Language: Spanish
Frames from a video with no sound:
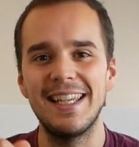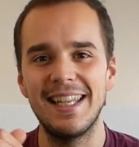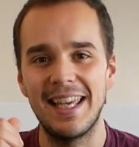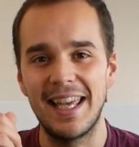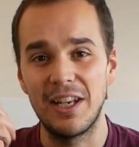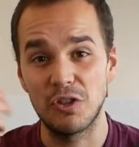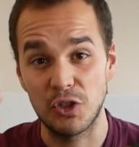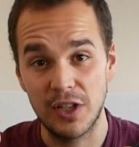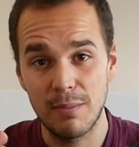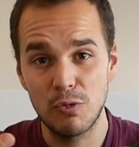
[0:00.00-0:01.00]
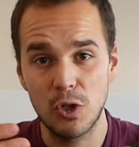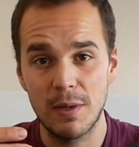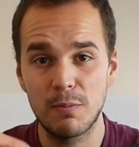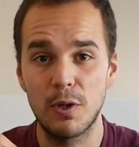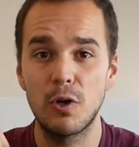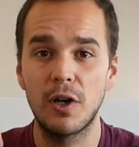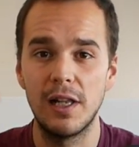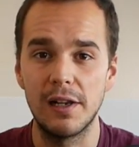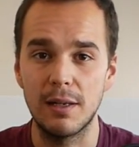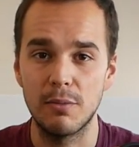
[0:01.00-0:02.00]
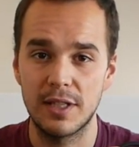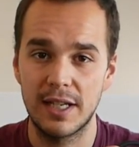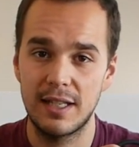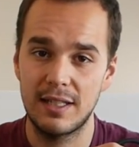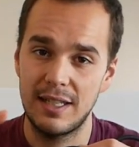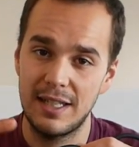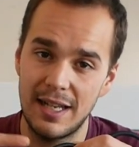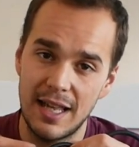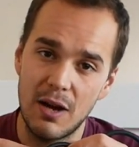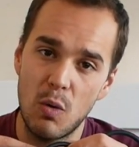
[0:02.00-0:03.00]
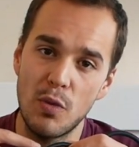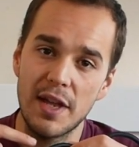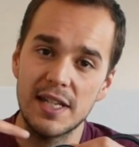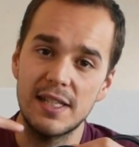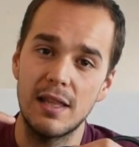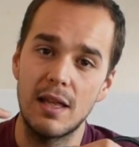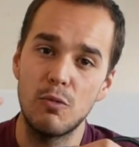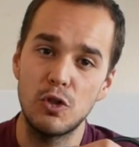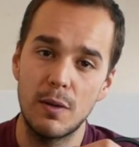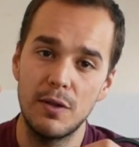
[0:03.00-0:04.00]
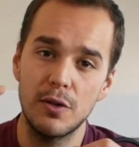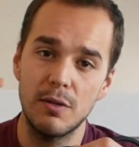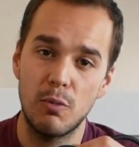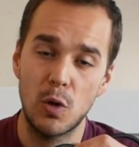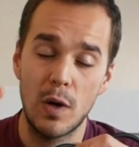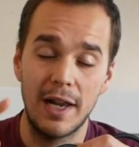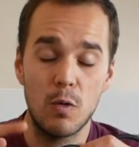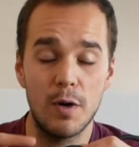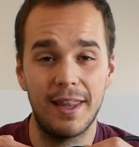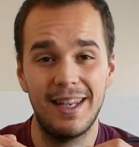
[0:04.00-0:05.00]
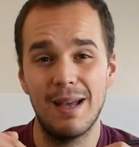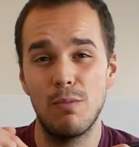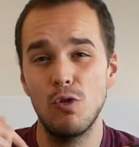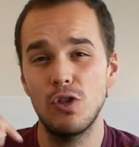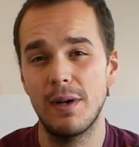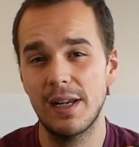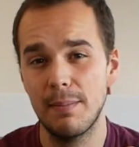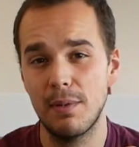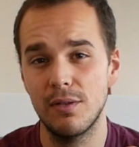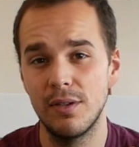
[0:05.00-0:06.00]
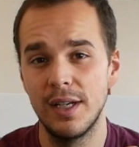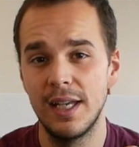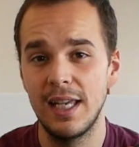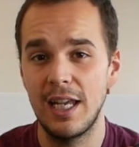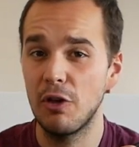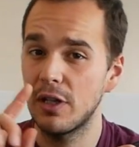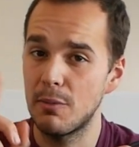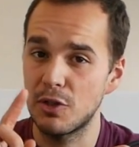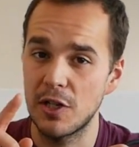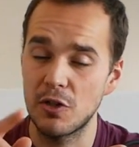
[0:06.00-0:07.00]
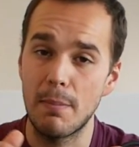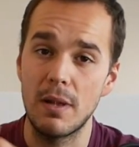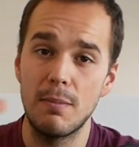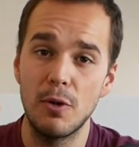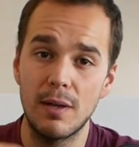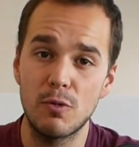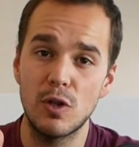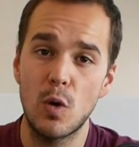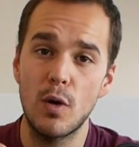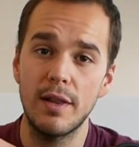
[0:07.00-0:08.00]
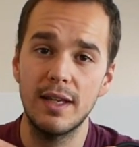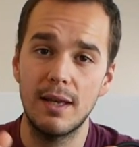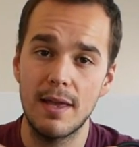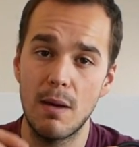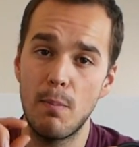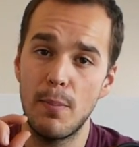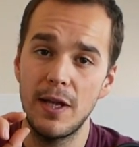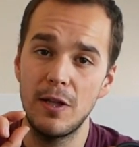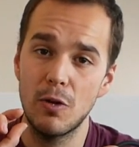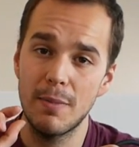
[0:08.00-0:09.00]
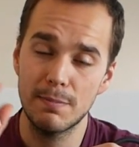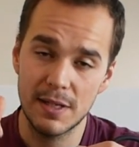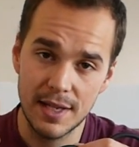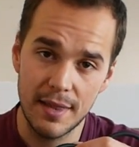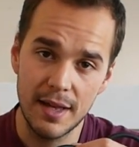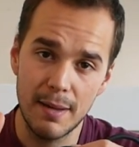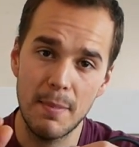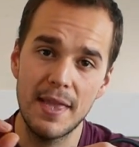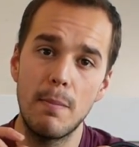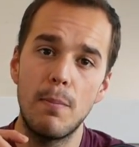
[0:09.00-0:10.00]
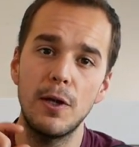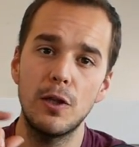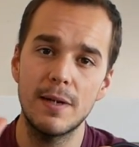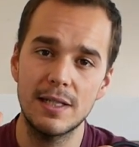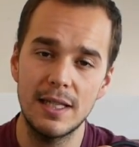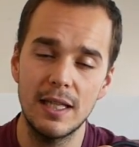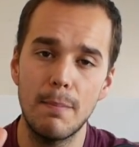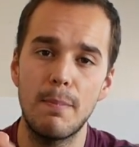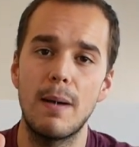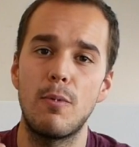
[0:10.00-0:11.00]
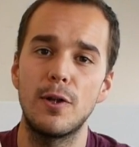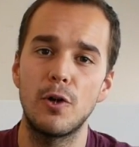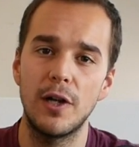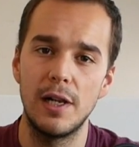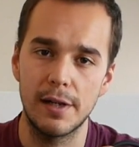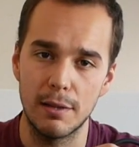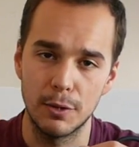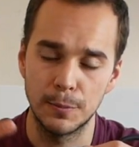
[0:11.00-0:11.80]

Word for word: eh, nos costaría mucho más poder coger el ritmo, ya que sería una resistencia mucho menor, lo cual la cuerda iría mucho más rápido y no queremos eso. Al principio queremos una cuerda que vaya un poquito más pesada, vaya un poquito más lenta para poder coger el ritmo.